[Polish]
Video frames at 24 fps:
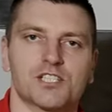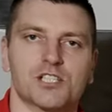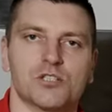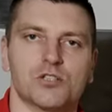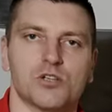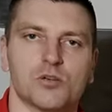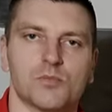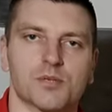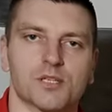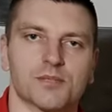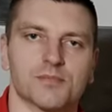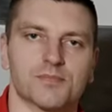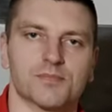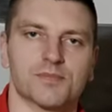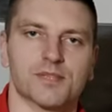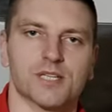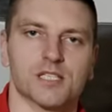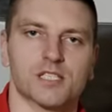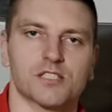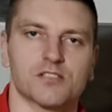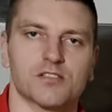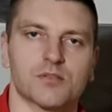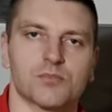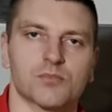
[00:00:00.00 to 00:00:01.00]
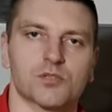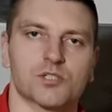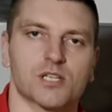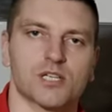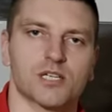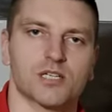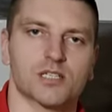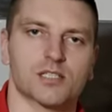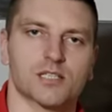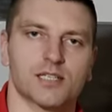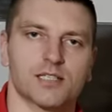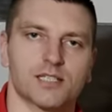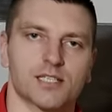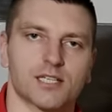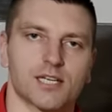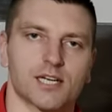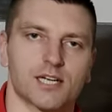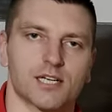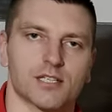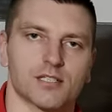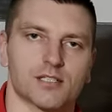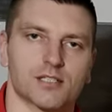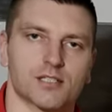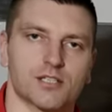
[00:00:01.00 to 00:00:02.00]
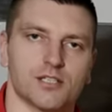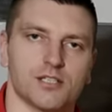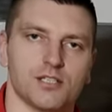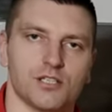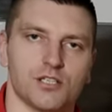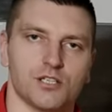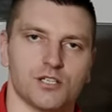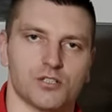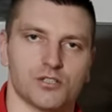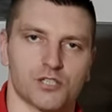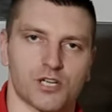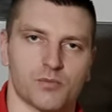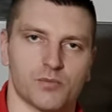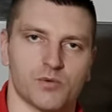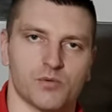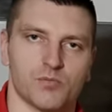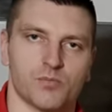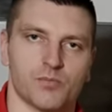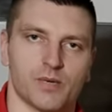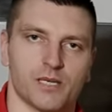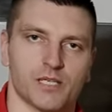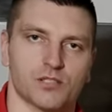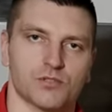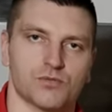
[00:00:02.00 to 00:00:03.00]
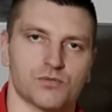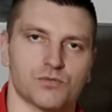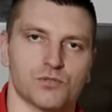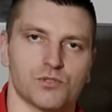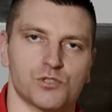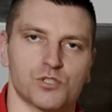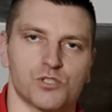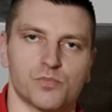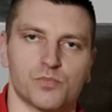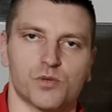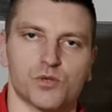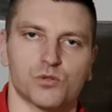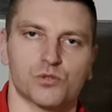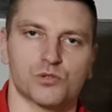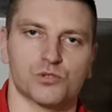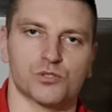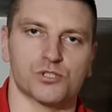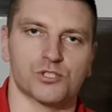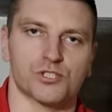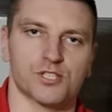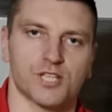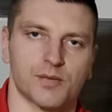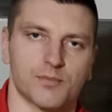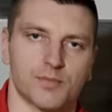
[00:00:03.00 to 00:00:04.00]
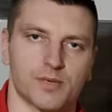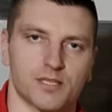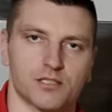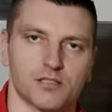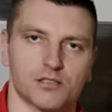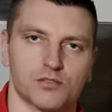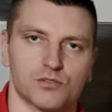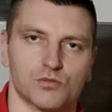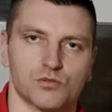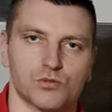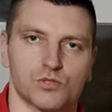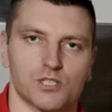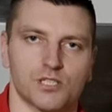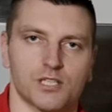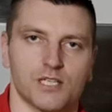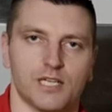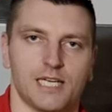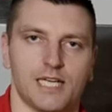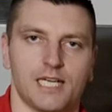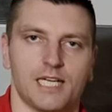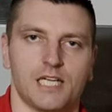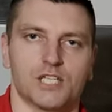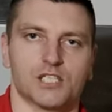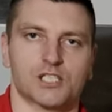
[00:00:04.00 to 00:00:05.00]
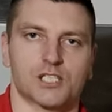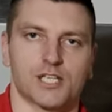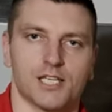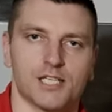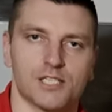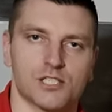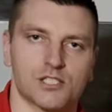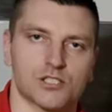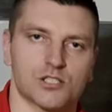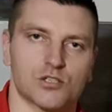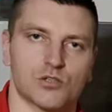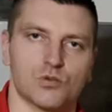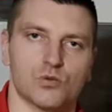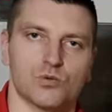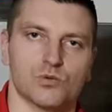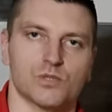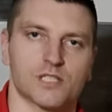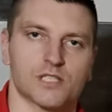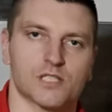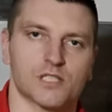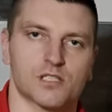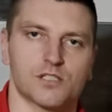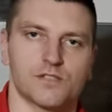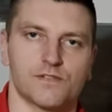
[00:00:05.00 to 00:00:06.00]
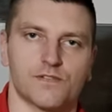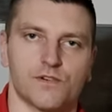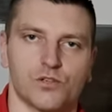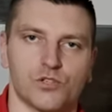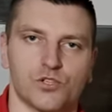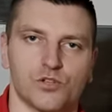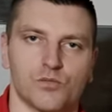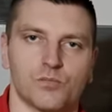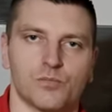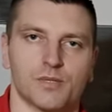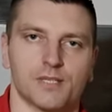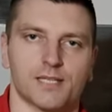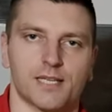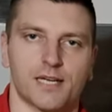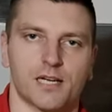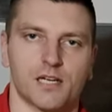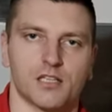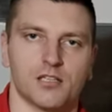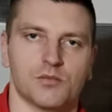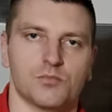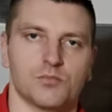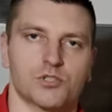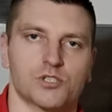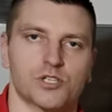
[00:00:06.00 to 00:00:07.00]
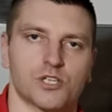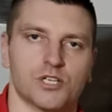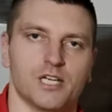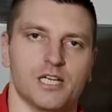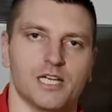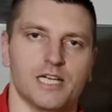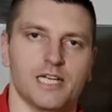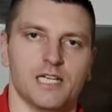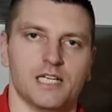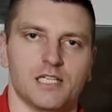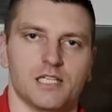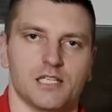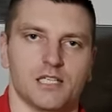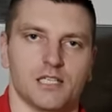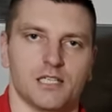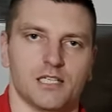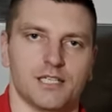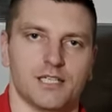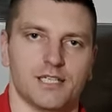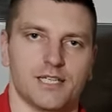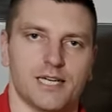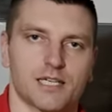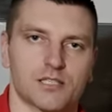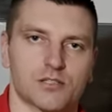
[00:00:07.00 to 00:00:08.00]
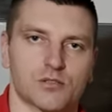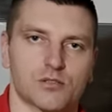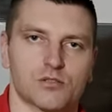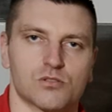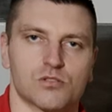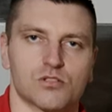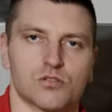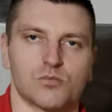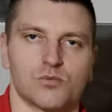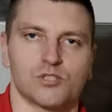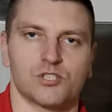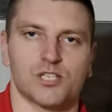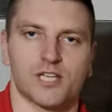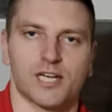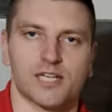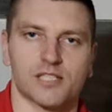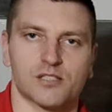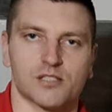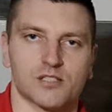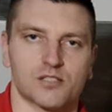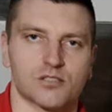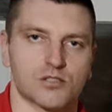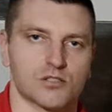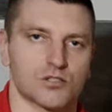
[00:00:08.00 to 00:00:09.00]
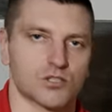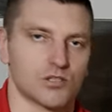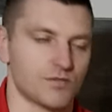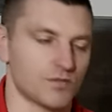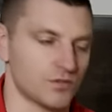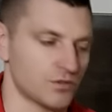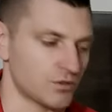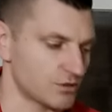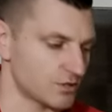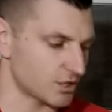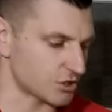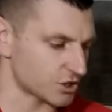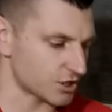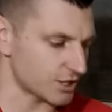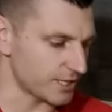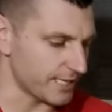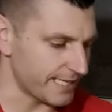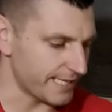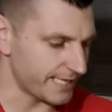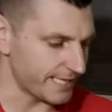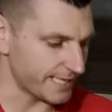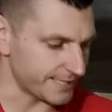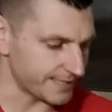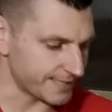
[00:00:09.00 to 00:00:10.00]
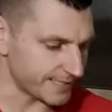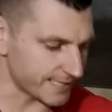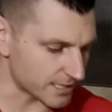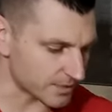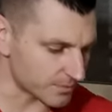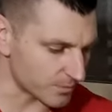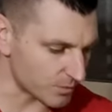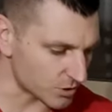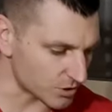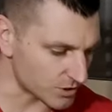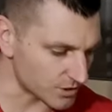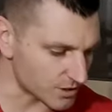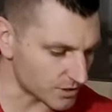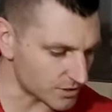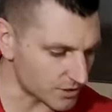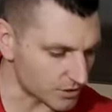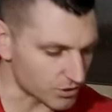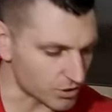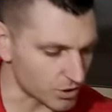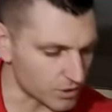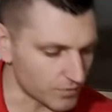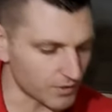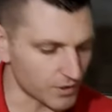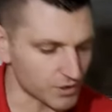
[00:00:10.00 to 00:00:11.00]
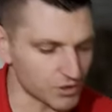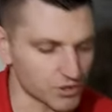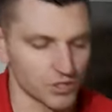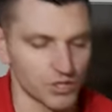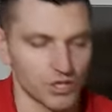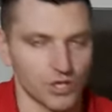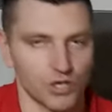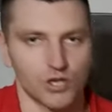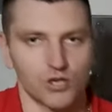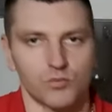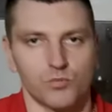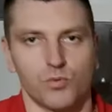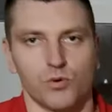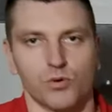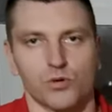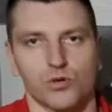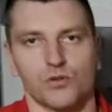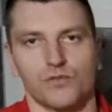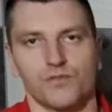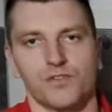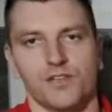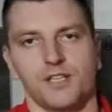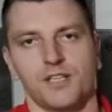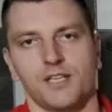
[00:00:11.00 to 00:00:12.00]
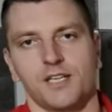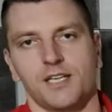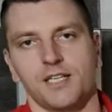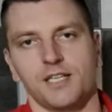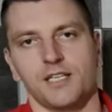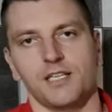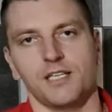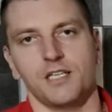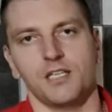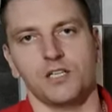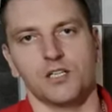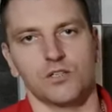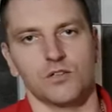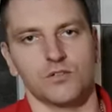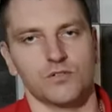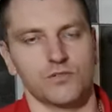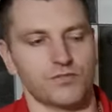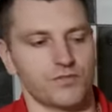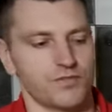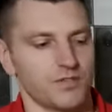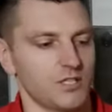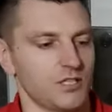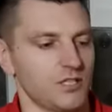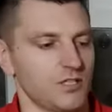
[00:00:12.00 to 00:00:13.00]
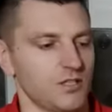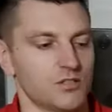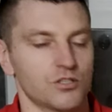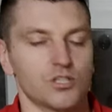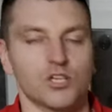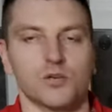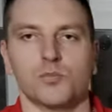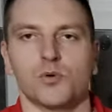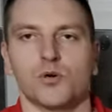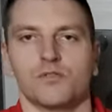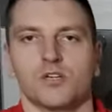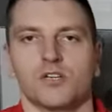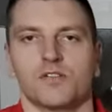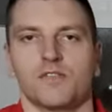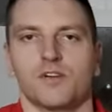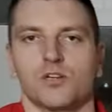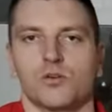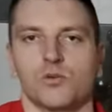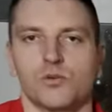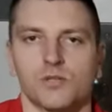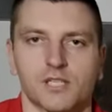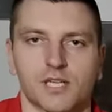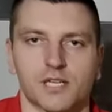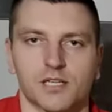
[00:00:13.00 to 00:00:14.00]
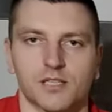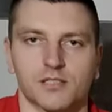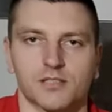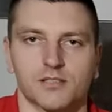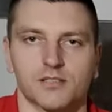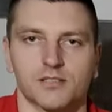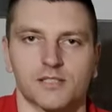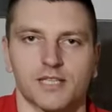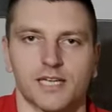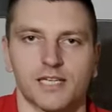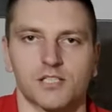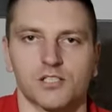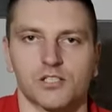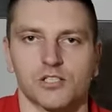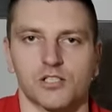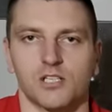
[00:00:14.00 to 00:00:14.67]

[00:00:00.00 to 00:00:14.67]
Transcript: Dzień dobry, nazywam się Aleksander Herecki i chciałbym Państwu dzisiaj poruszyć temat, który często u nas dzwonią, pytają się, e, jak to zrobić, jak zastosować, to znaczy, jak można zastosować borowinę w domowych warunkach, tak?